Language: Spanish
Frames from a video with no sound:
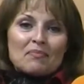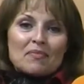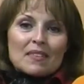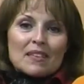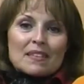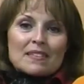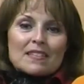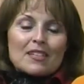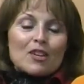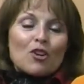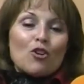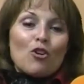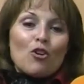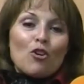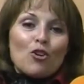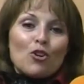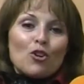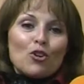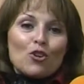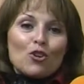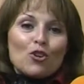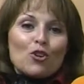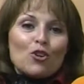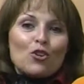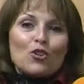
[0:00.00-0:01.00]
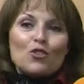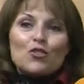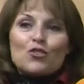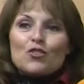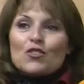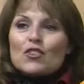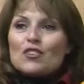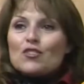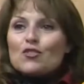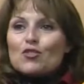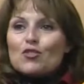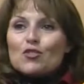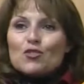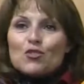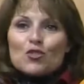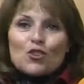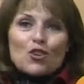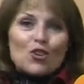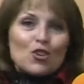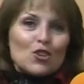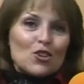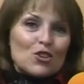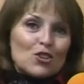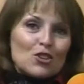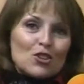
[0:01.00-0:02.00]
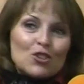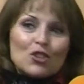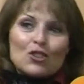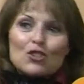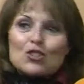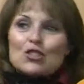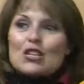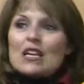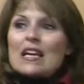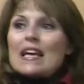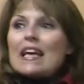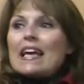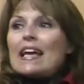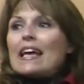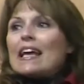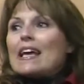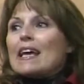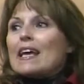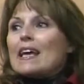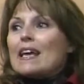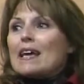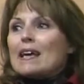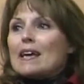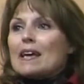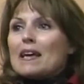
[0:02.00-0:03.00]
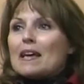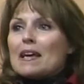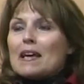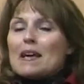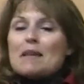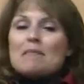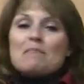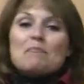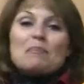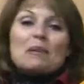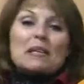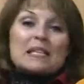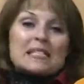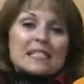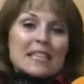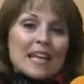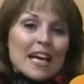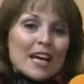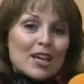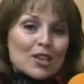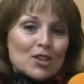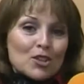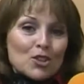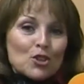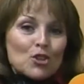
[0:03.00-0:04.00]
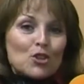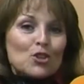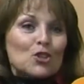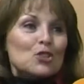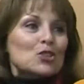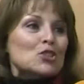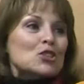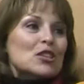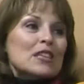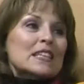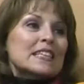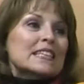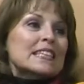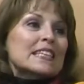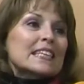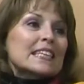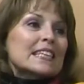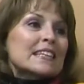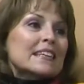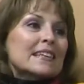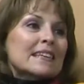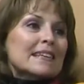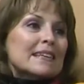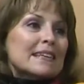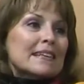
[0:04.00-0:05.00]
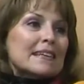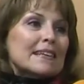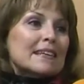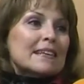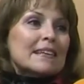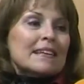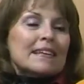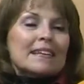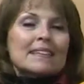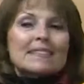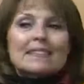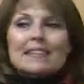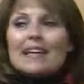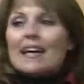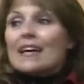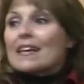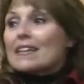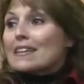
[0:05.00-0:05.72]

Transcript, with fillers: psicólogos, eh, sociólogos, empresarios, gente que, está